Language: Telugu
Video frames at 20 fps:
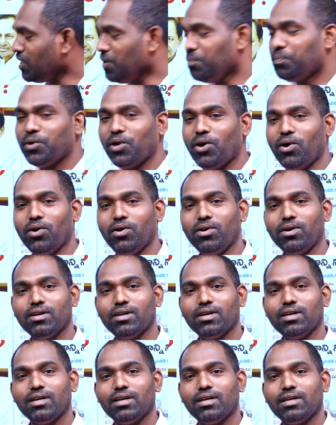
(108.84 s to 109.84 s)
ఇప్పుడు
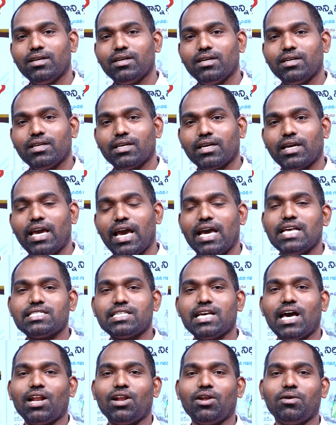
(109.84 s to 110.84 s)

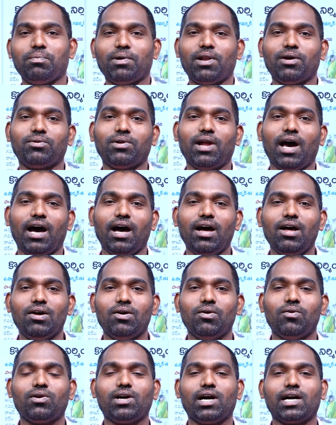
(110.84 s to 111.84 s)
కేసీఆర్ లోపల కూడా
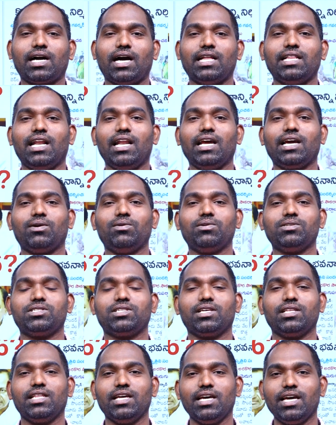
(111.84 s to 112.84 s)
ఒక కదలిక
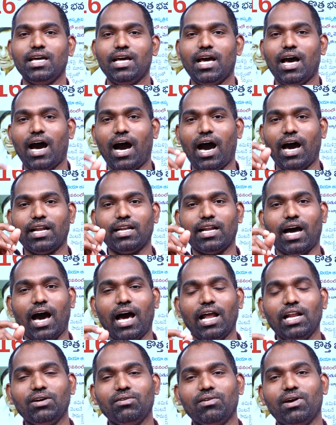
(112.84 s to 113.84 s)
వచ్చింది ఆ
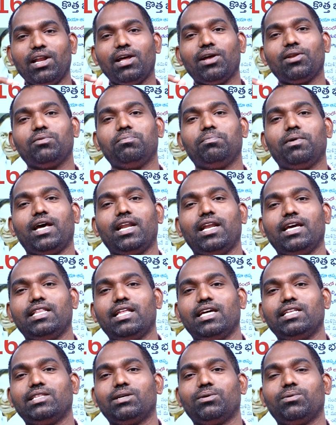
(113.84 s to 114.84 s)
నాలుగు వేల రూపాయలు
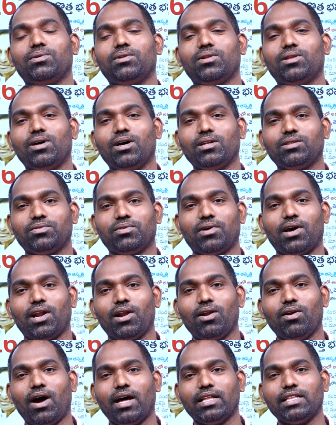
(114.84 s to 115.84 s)
ఏదైతే ఉన్నదో
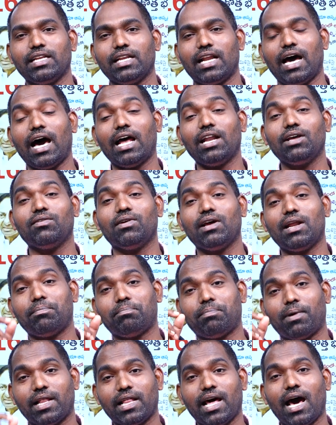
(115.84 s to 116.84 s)
త్వరలో అది నాలుగు వేల
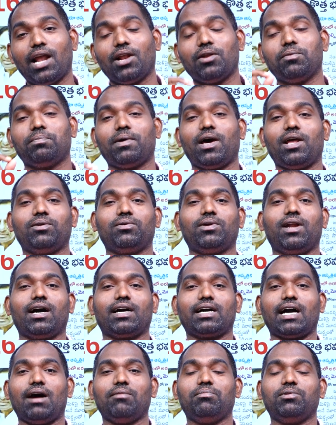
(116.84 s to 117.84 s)
పదహారు రూపాయలు కూడా
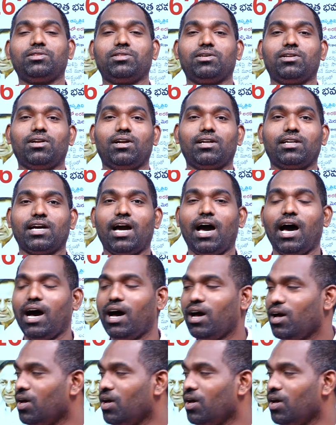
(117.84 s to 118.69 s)
కాబోతున్నట్టుగా